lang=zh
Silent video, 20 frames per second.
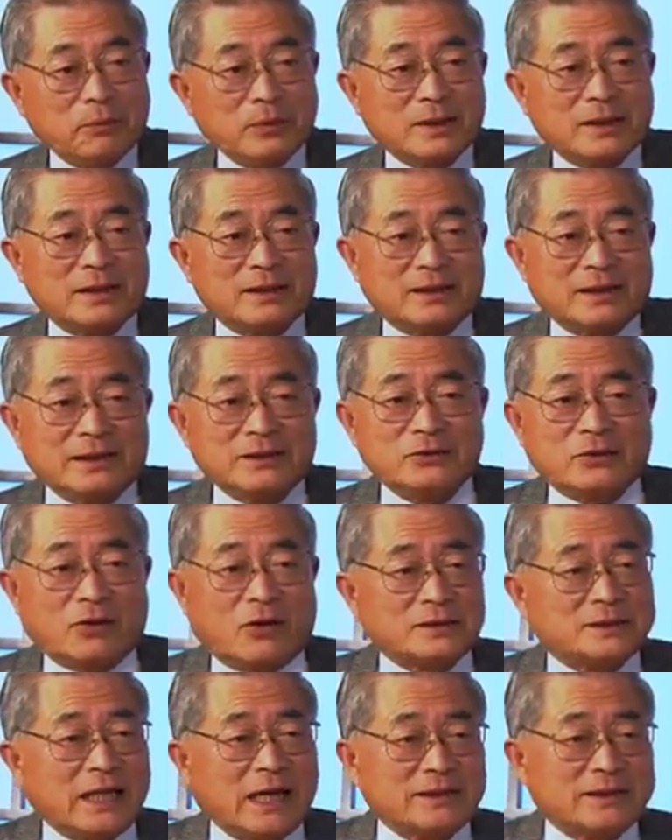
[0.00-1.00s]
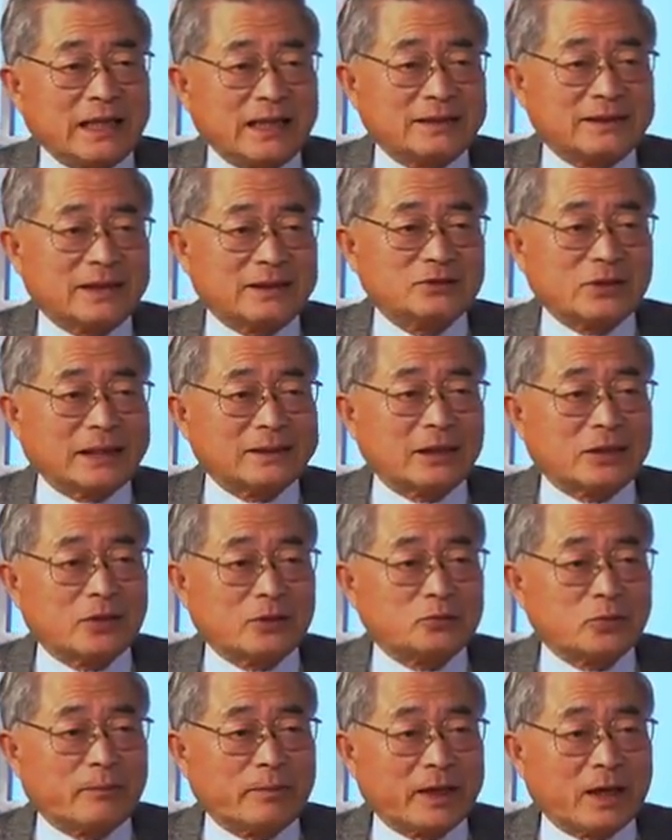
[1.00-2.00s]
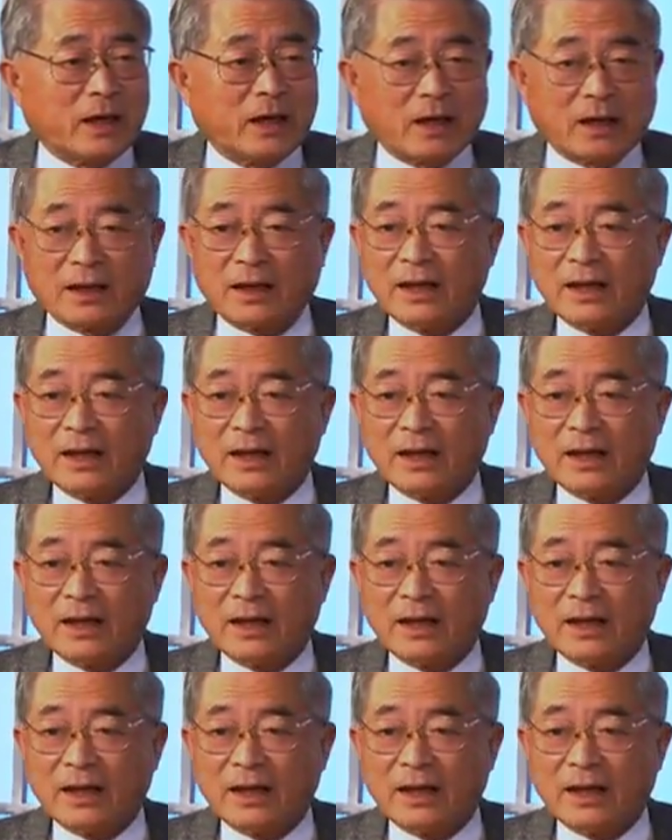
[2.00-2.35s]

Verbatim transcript: 可能又搞炸弹的，炸弹是准备好了，